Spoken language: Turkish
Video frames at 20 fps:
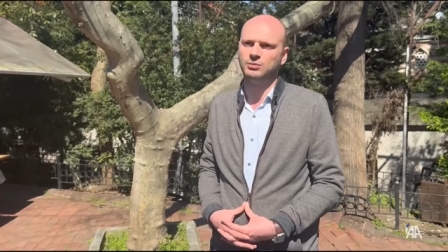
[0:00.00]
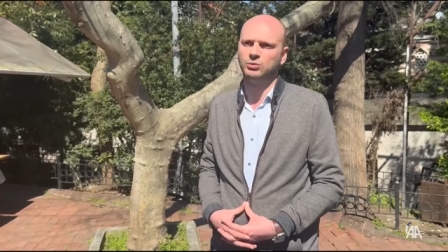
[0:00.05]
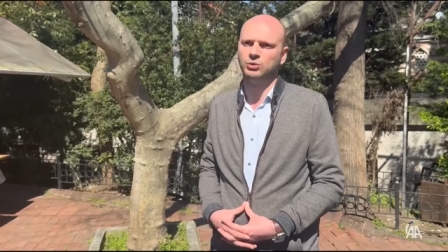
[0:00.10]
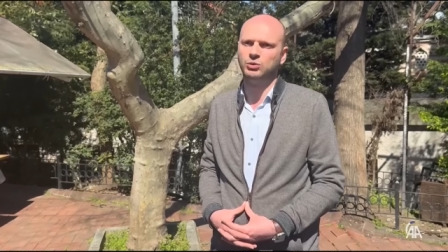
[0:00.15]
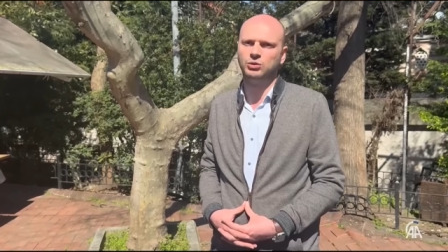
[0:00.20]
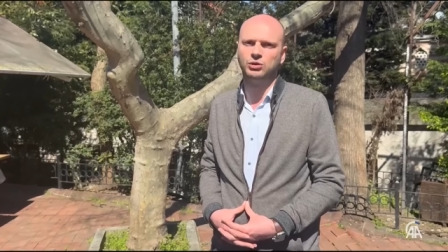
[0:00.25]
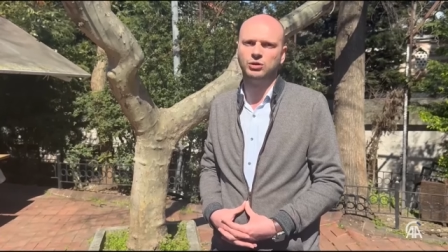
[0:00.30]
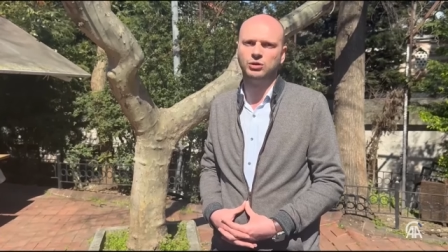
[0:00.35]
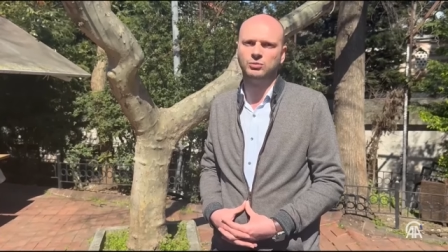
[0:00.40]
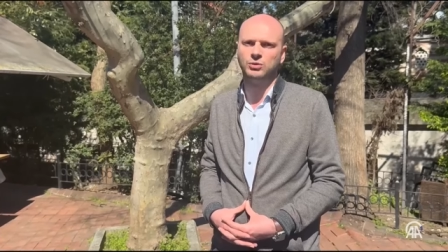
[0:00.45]

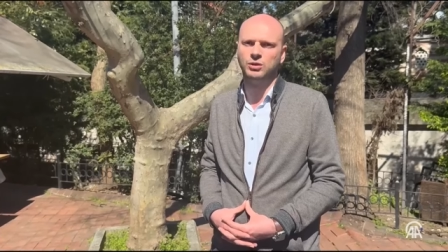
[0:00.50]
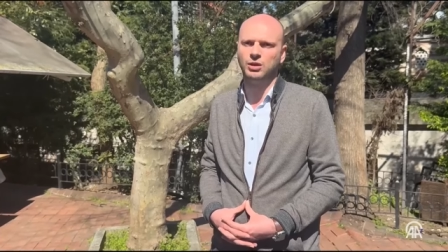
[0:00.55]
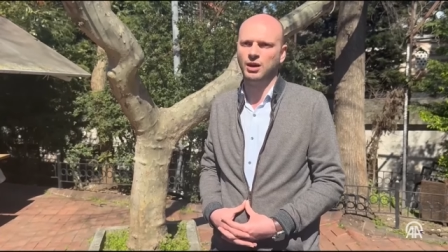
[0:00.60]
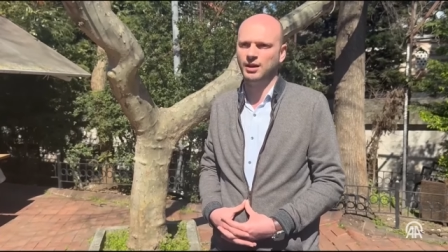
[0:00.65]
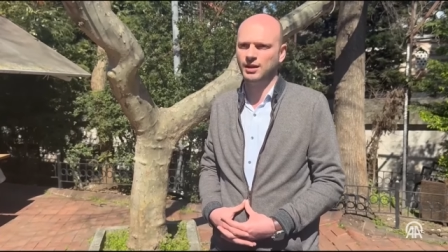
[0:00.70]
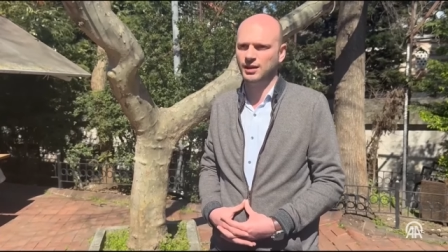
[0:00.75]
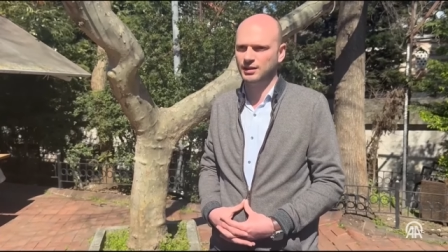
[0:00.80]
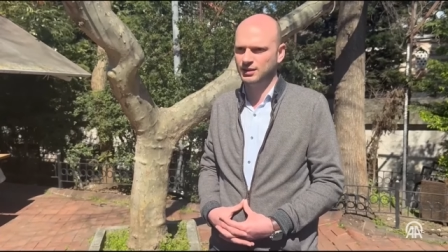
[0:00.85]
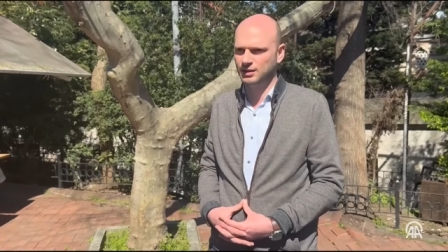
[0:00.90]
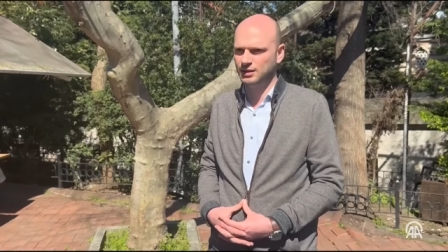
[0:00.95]
Müdürümü
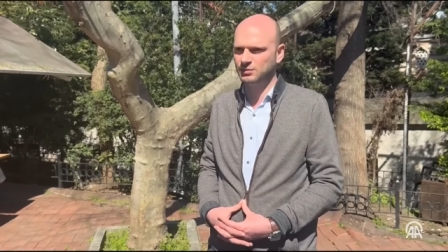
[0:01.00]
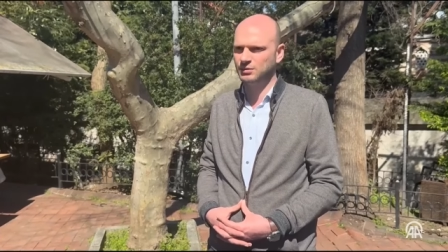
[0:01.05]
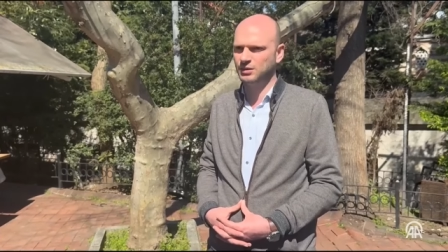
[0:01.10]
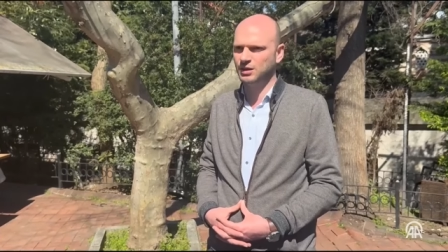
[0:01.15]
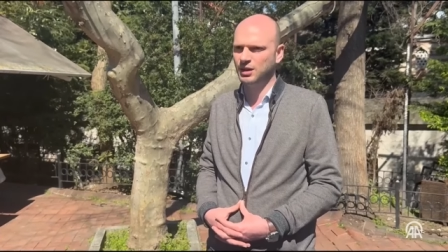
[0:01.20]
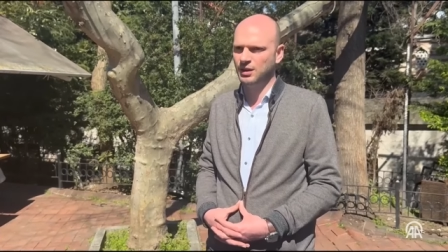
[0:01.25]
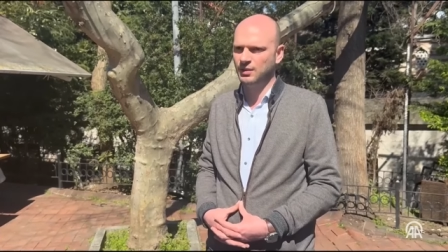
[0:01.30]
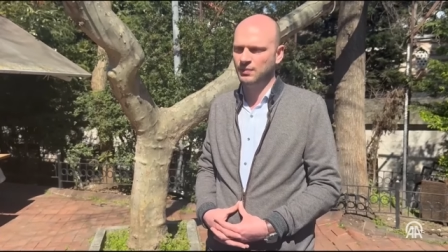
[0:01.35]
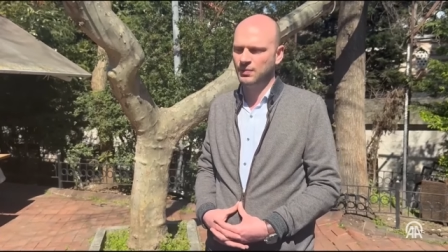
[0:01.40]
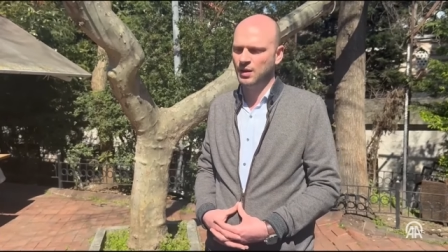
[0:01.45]

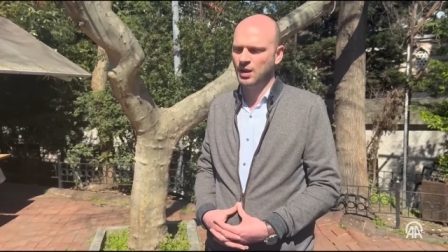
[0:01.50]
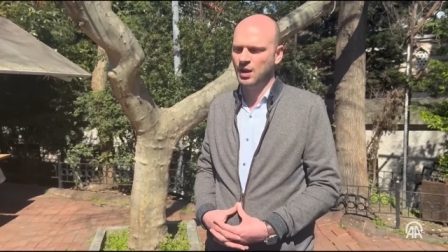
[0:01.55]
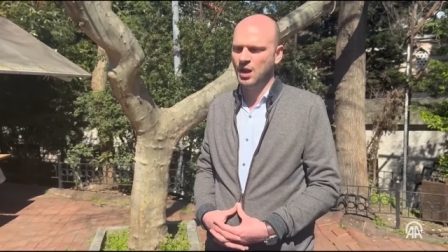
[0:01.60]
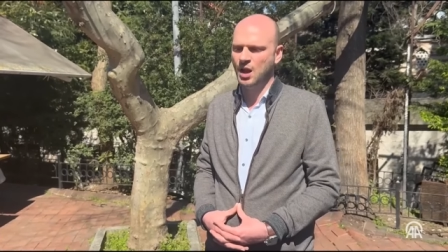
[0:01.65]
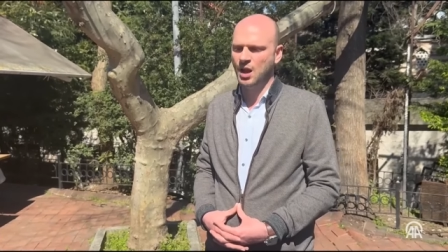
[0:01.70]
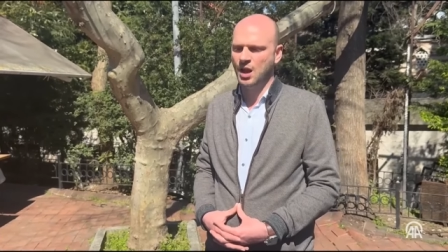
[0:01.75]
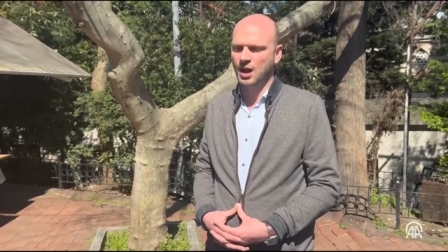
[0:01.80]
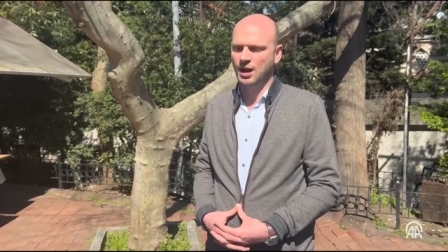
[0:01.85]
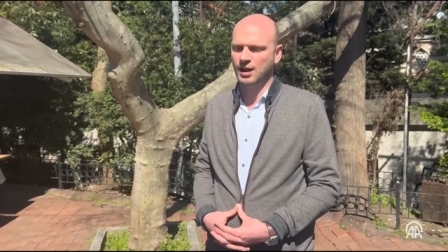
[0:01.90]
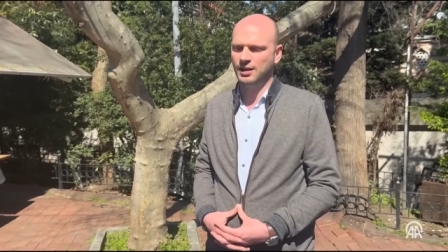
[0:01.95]
aradığımda
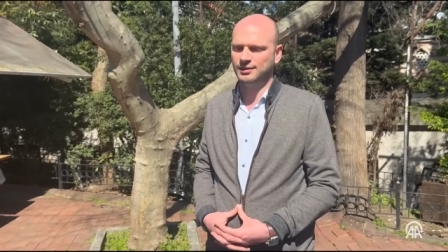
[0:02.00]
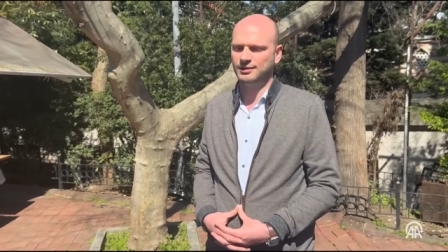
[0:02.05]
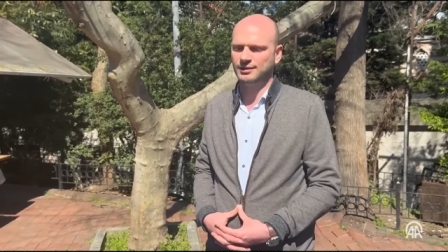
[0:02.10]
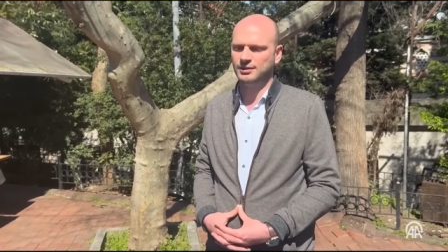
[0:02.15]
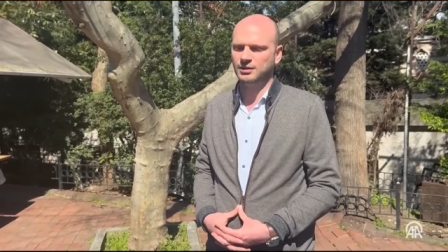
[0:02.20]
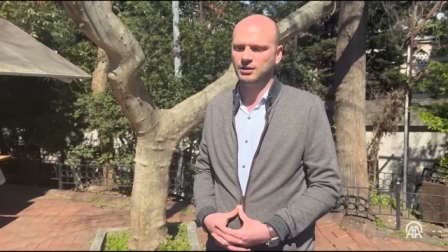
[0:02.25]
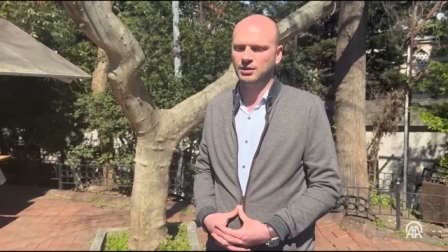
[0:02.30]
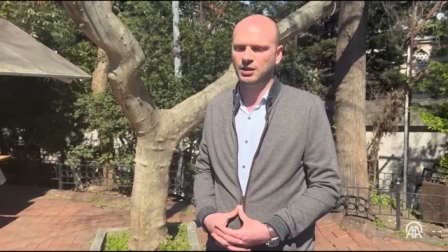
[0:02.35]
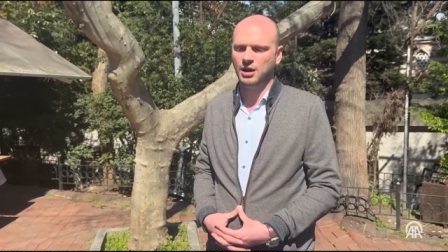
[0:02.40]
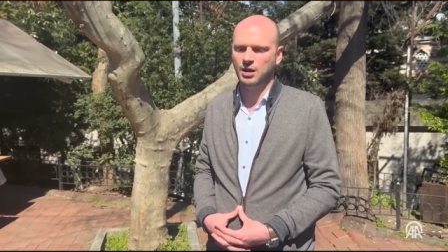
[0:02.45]

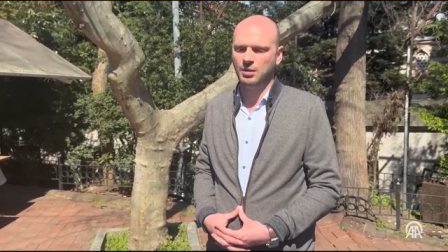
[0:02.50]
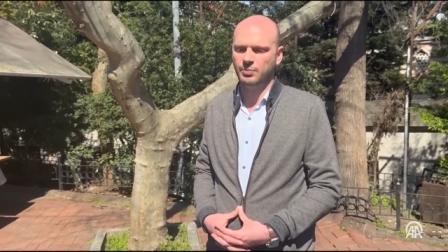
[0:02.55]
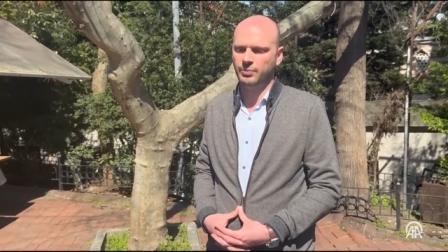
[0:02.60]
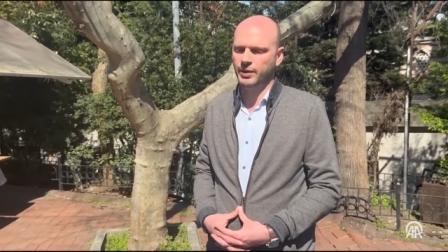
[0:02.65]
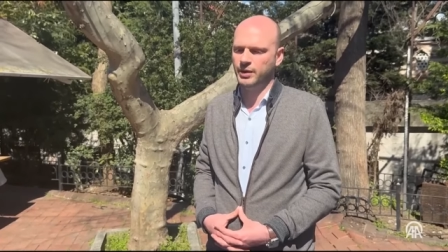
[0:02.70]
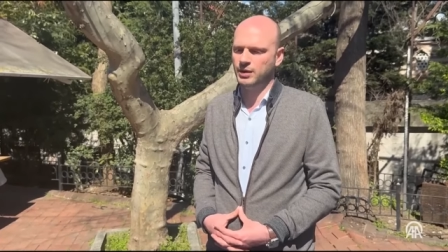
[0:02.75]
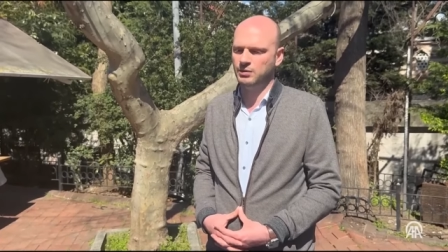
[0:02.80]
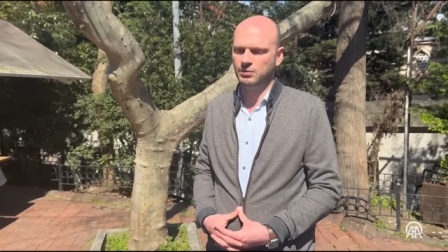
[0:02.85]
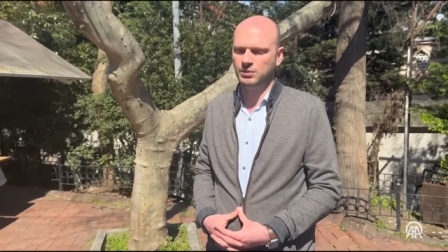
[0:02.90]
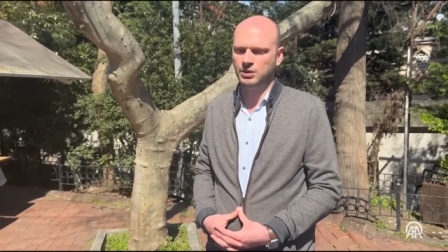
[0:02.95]
aslında
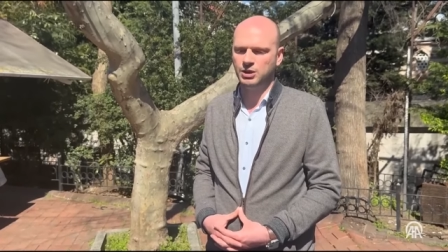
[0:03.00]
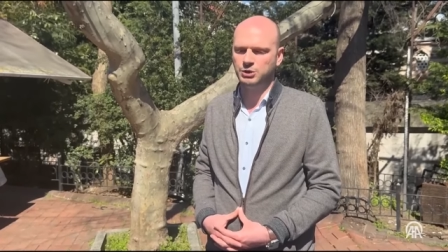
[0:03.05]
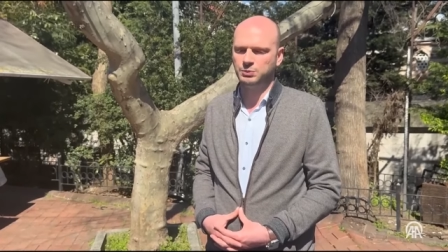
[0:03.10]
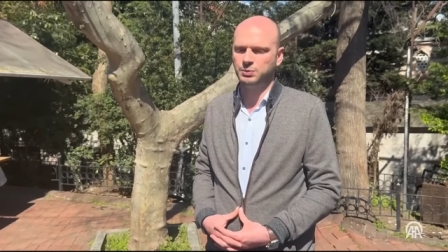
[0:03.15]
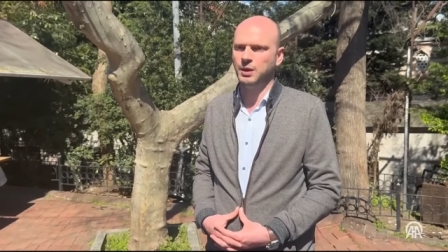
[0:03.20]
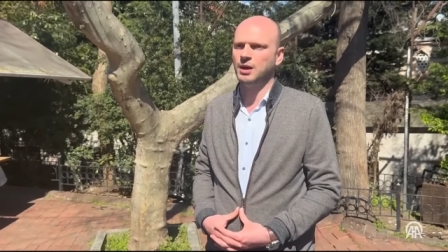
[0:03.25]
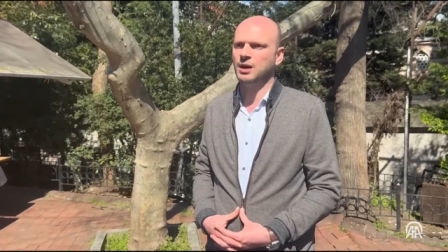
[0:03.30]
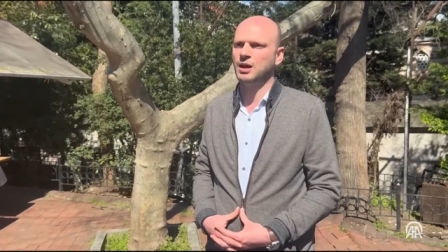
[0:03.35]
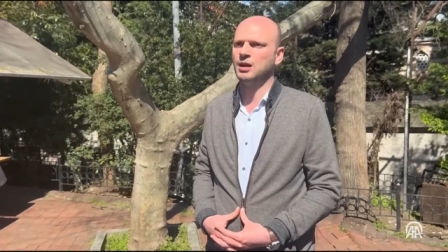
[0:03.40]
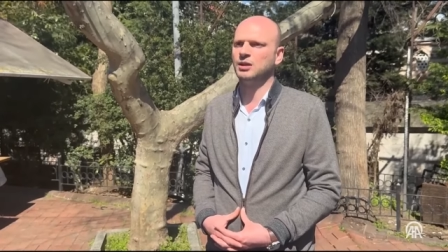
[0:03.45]
benimle
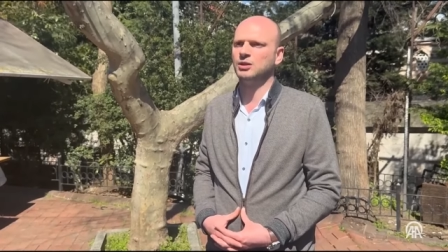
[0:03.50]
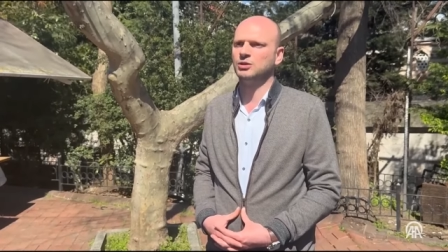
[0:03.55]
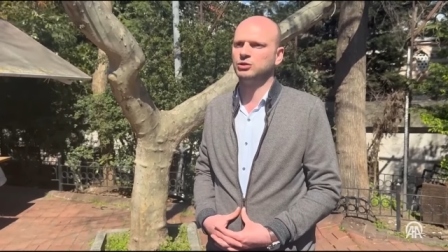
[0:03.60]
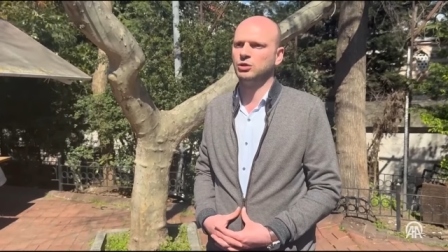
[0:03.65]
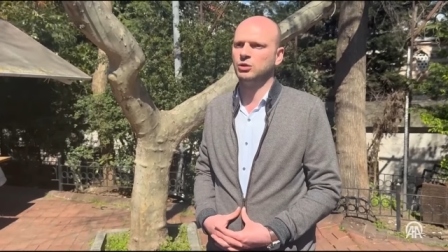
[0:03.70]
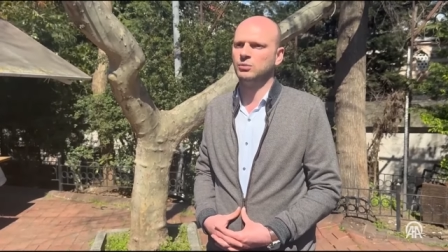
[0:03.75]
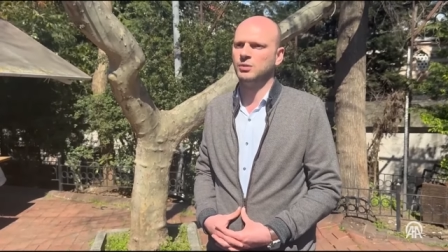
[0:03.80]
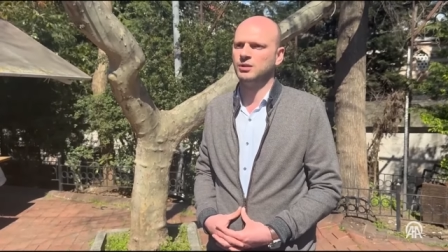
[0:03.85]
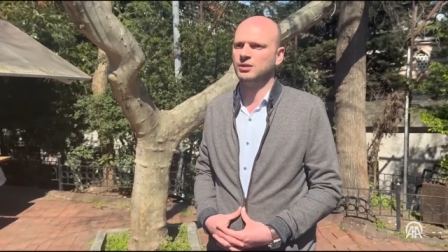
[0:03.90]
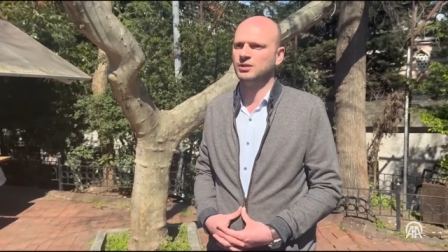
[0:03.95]
hiçbir
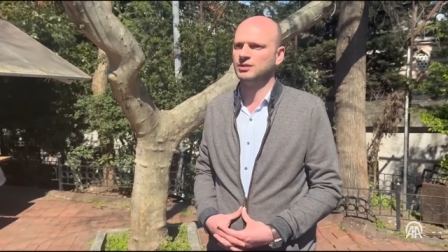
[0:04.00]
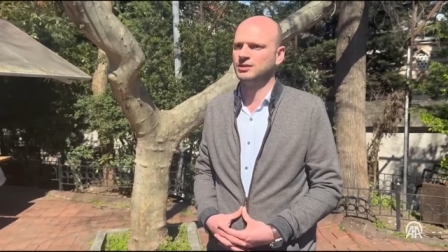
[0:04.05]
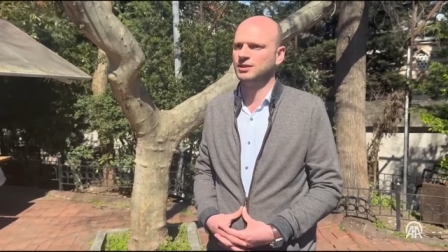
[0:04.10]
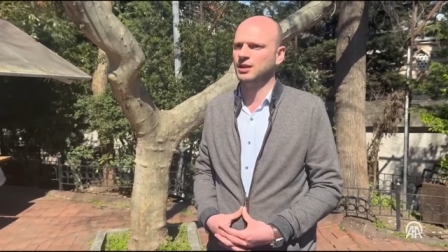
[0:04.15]
alakası olmadığını,